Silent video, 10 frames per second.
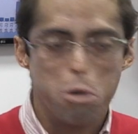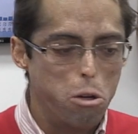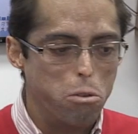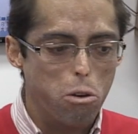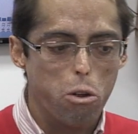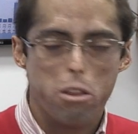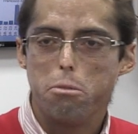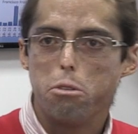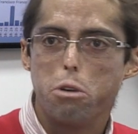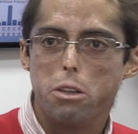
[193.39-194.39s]
Bueno, lo que
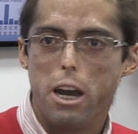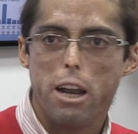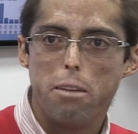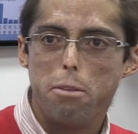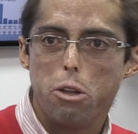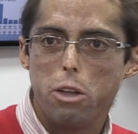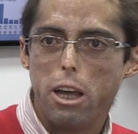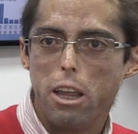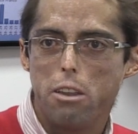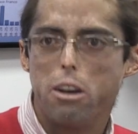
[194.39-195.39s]
hicimos fue tirar de
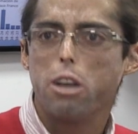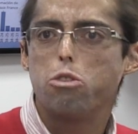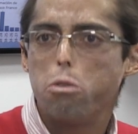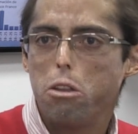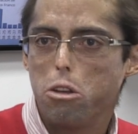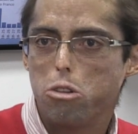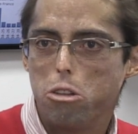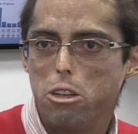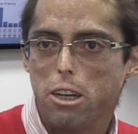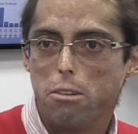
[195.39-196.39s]
hemeroteca y decir, ¿qué sucedió
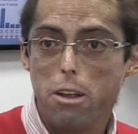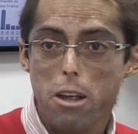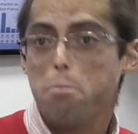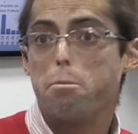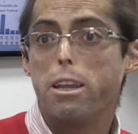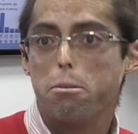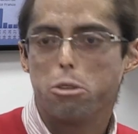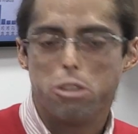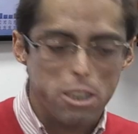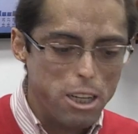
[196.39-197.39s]
estos días? Vaya,
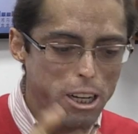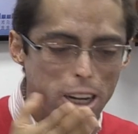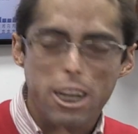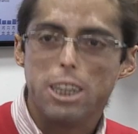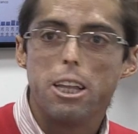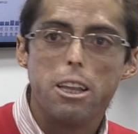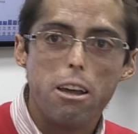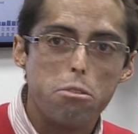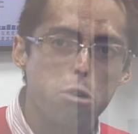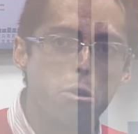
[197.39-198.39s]
pues es que este día fue